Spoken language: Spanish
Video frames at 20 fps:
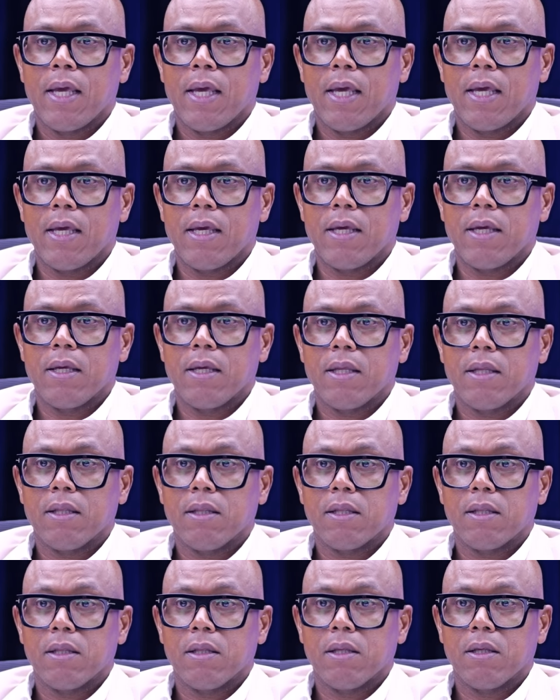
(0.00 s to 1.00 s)
eh,
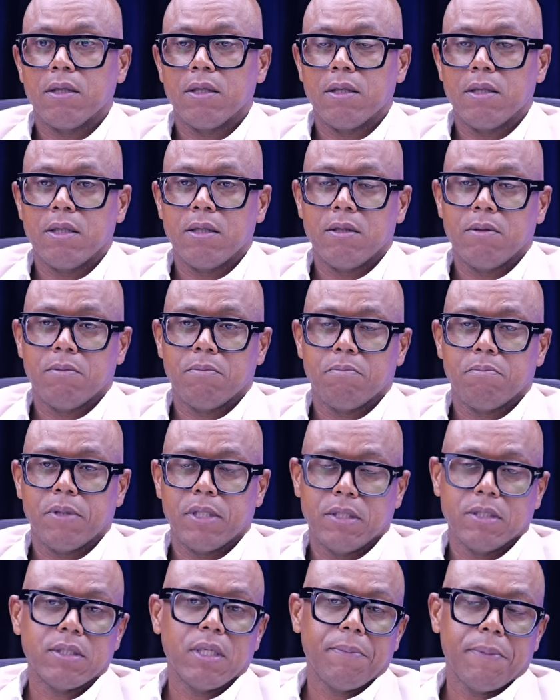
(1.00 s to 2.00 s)
y
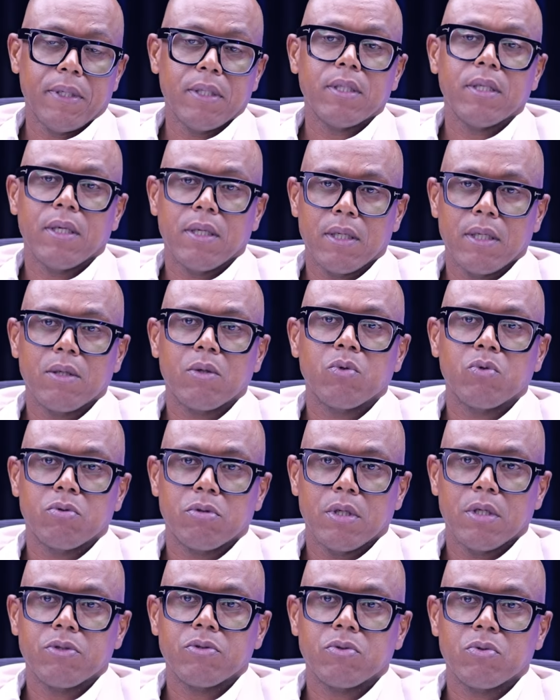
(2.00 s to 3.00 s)
precisamente en el
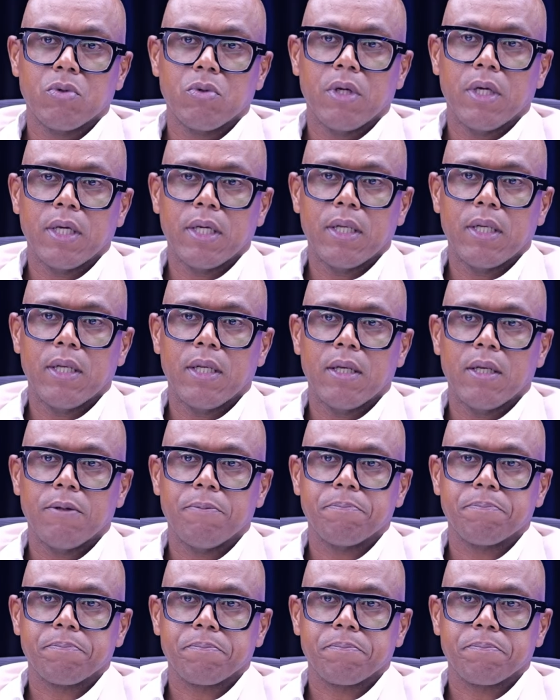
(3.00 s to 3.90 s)
contexto, en el,